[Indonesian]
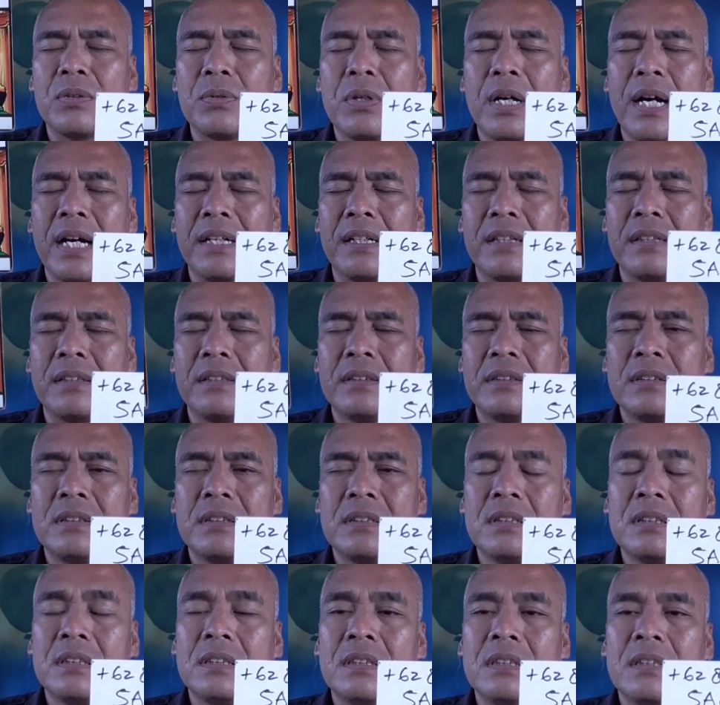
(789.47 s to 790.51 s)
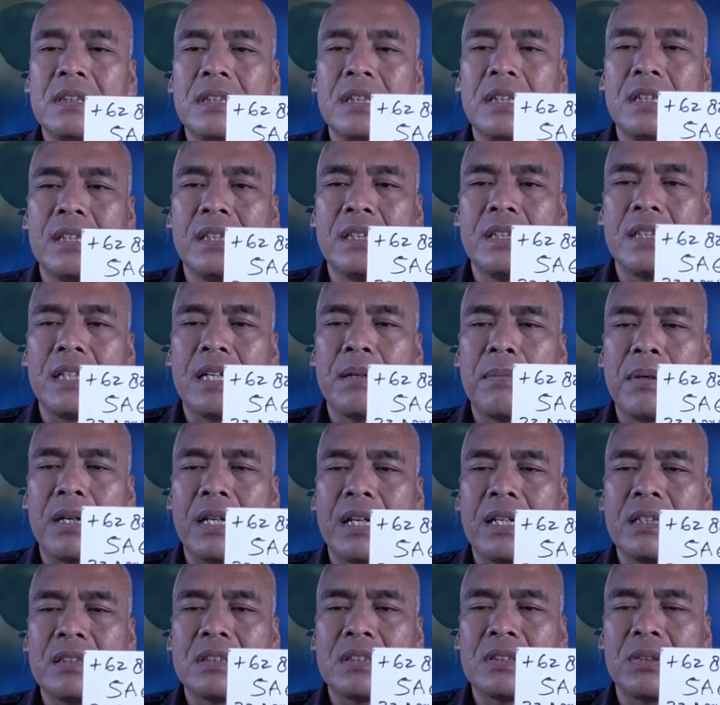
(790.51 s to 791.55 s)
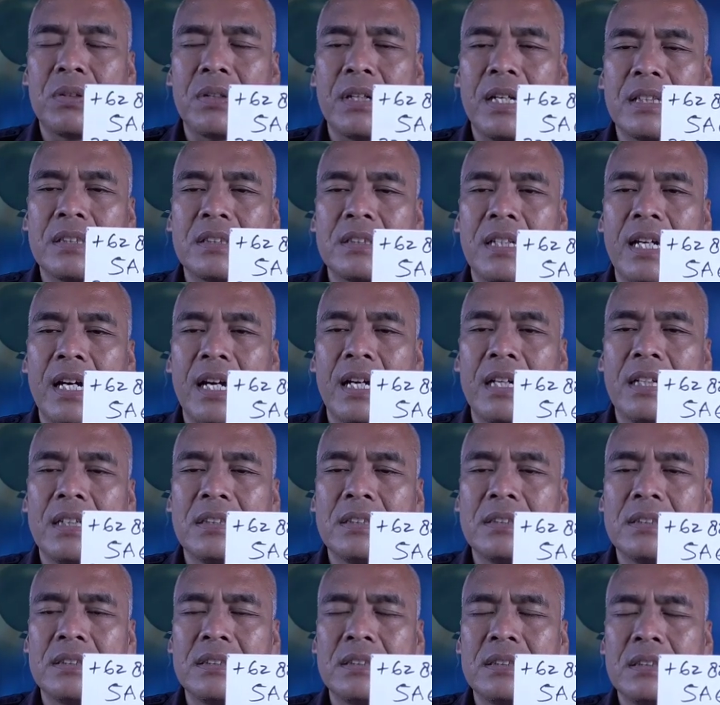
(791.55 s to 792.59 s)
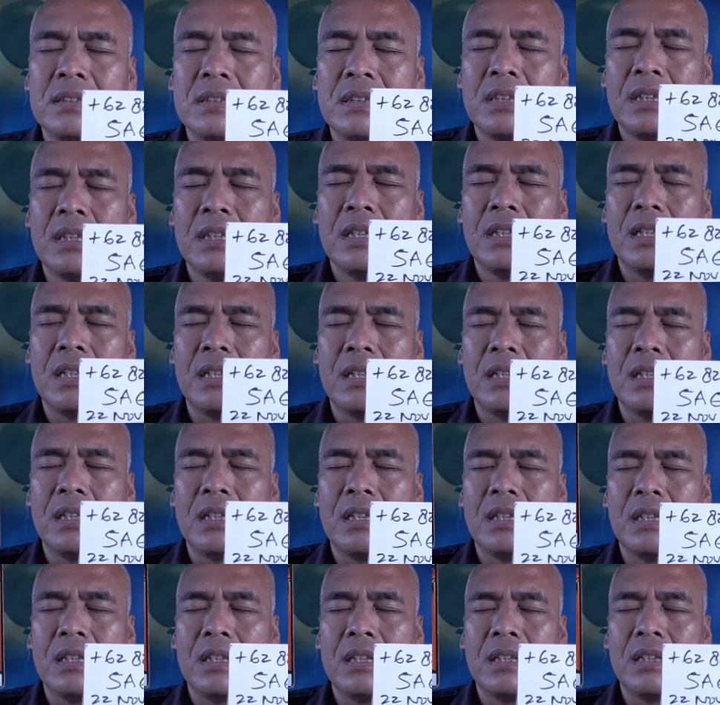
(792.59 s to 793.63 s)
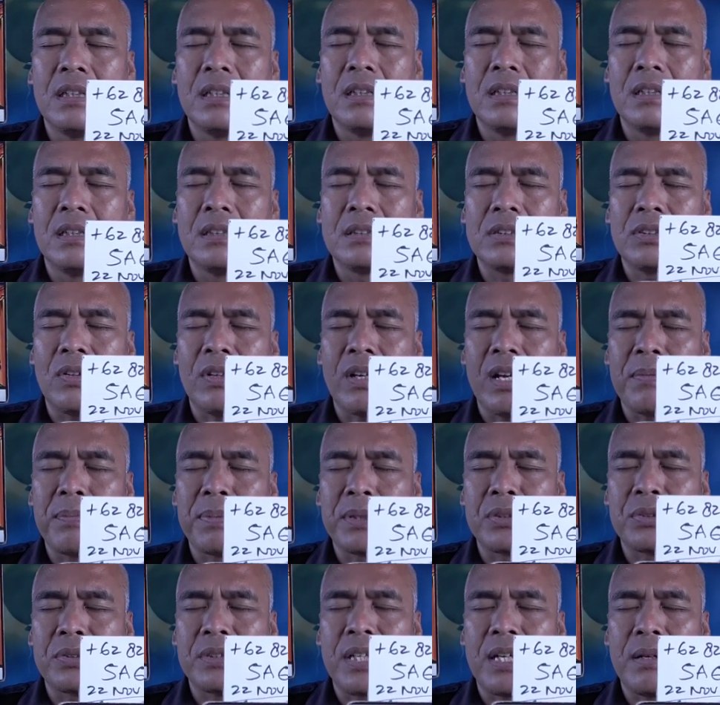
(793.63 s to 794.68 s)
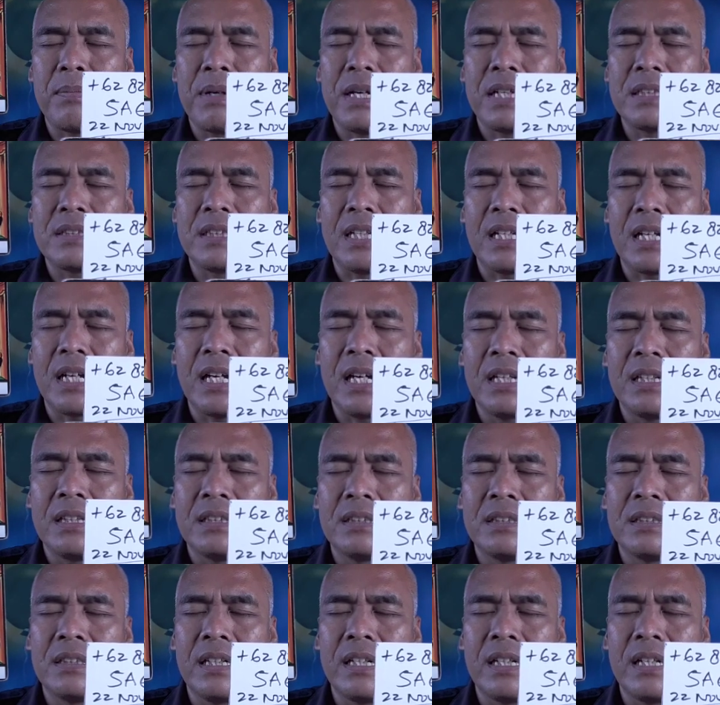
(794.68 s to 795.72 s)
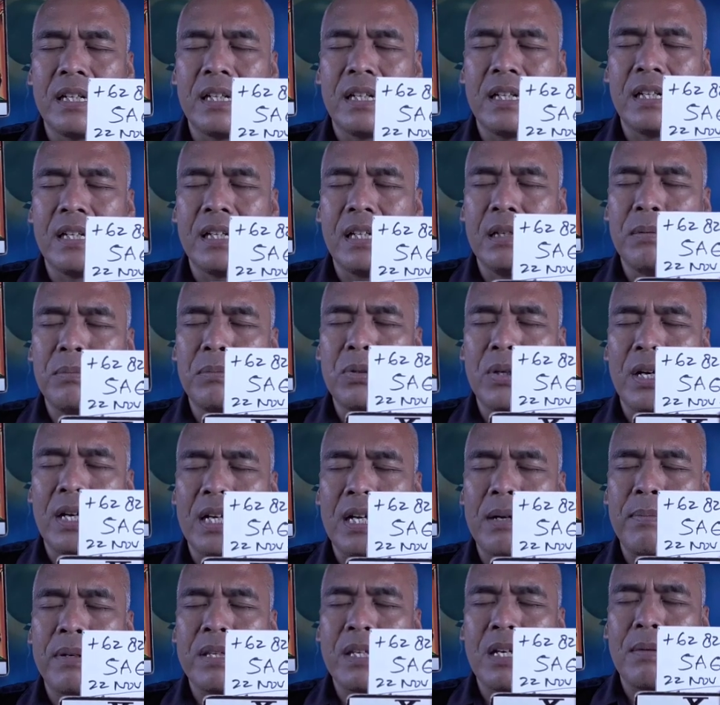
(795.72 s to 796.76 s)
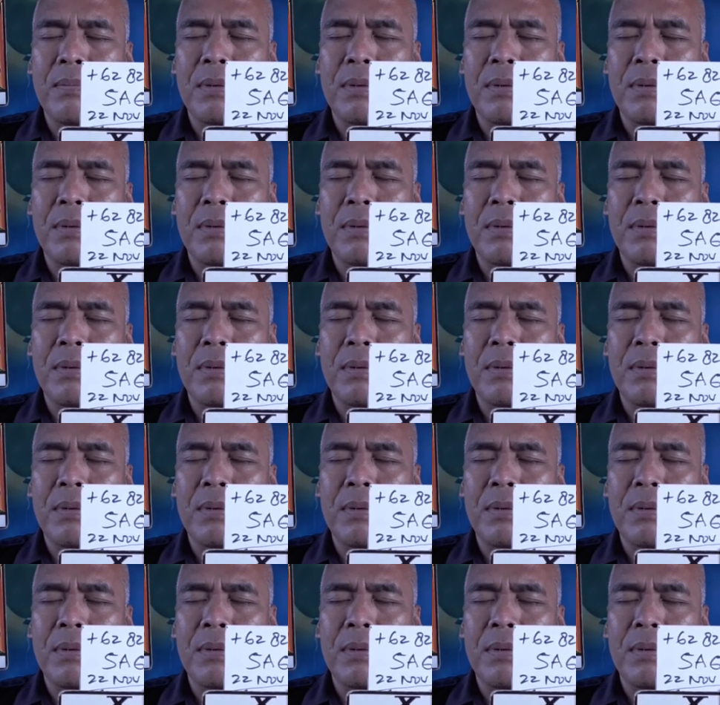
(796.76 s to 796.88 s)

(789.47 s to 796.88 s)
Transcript: Tuhan. Ini digambarkan seseorang sedang uh, seorang bisu sedang mengajarkan ilmu agamanya